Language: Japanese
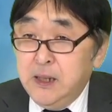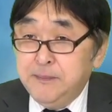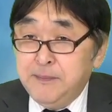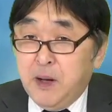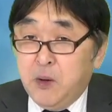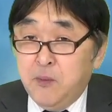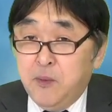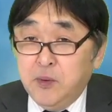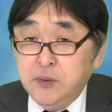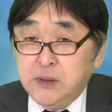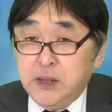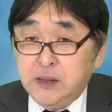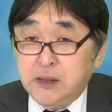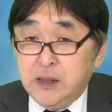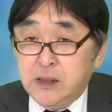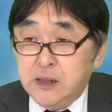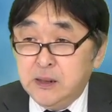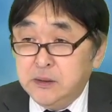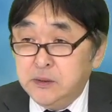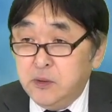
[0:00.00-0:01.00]
まあ、覚えてい
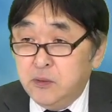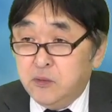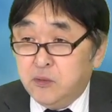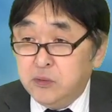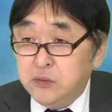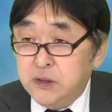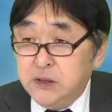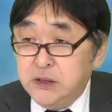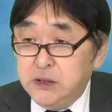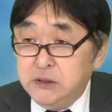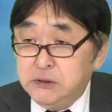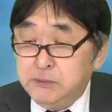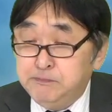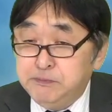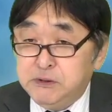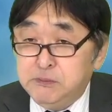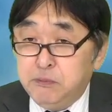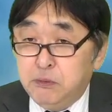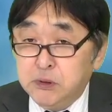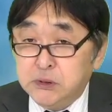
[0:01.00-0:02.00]
ただくと、この e ス
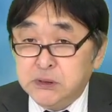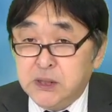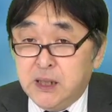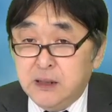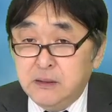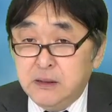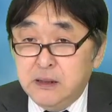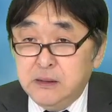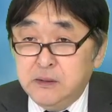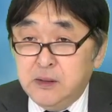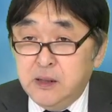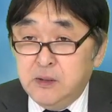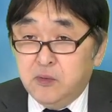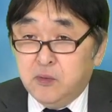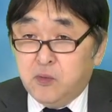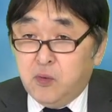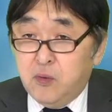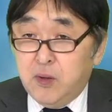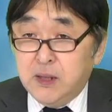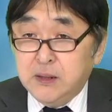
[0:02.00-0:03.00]
ポーツ関連での
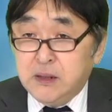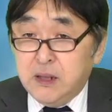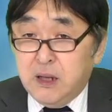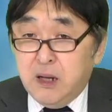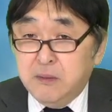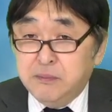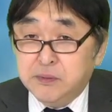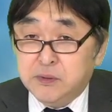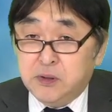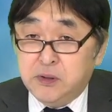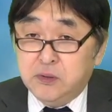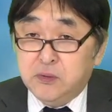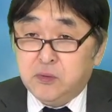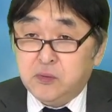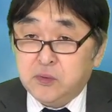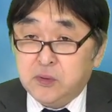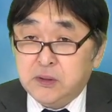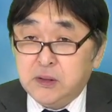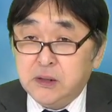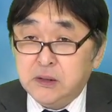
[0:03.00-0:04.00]
小型株という
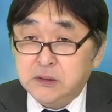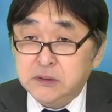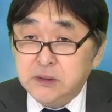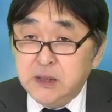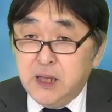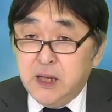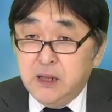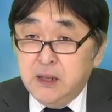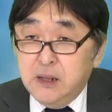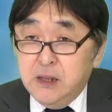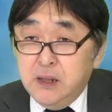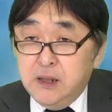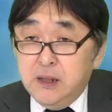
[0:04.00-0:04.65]
ことでですね、